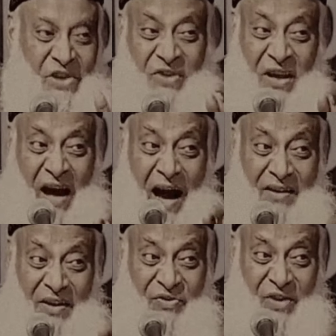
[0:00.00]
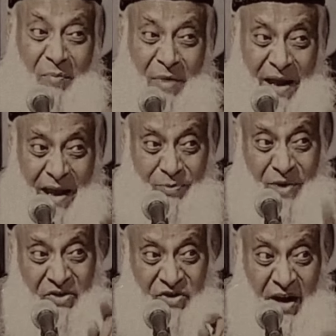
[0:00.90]
जिसकी खाकिस्तर में है
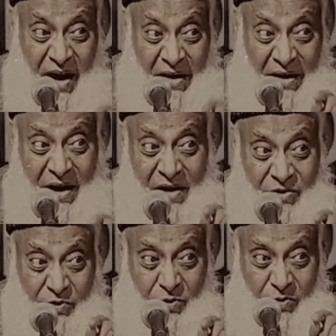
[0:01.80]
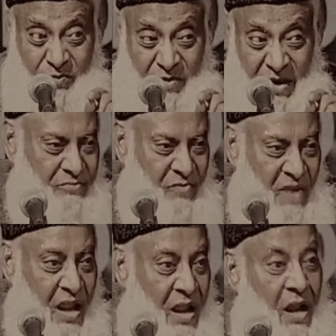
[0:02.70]
अब तक शरारे आरसू
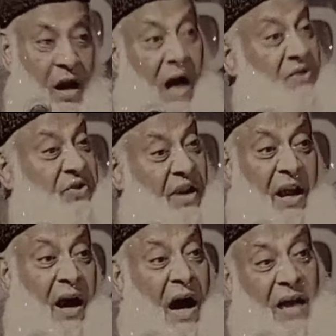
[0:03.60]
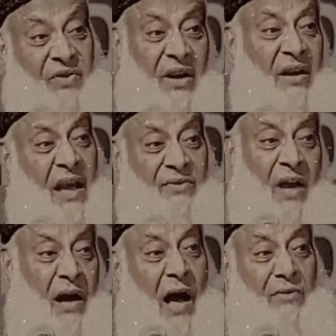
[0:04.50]
असर हाजिर के
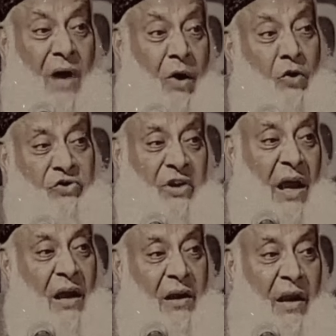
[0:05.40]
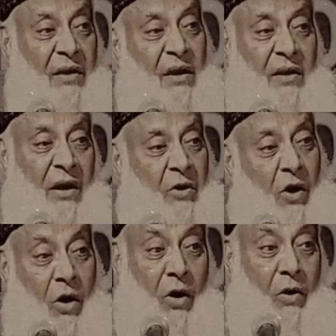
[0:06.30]
तकाजाओं से है लेकिन ये
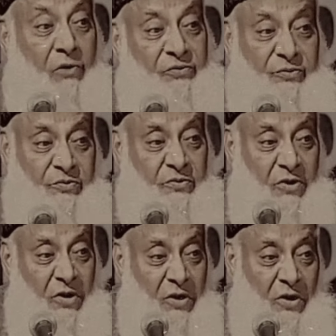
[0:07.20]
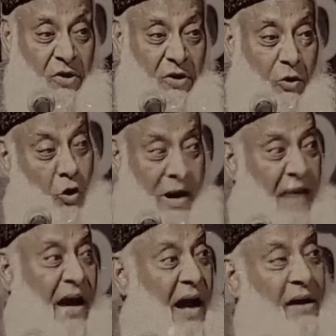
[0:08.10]
खौफ हो
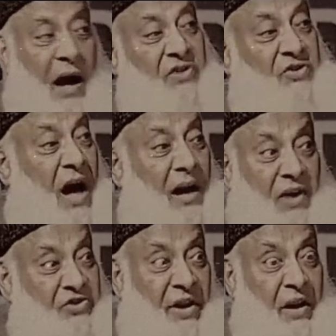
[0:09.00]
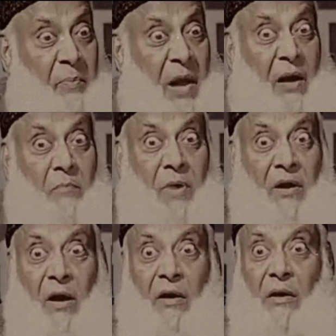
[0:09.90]
न जाए आशकारा शर
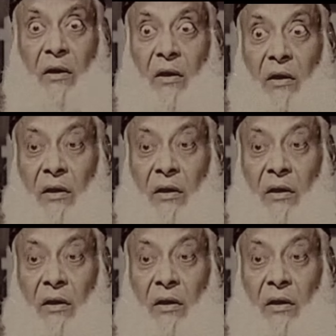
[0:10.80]
पैगंबर कहीं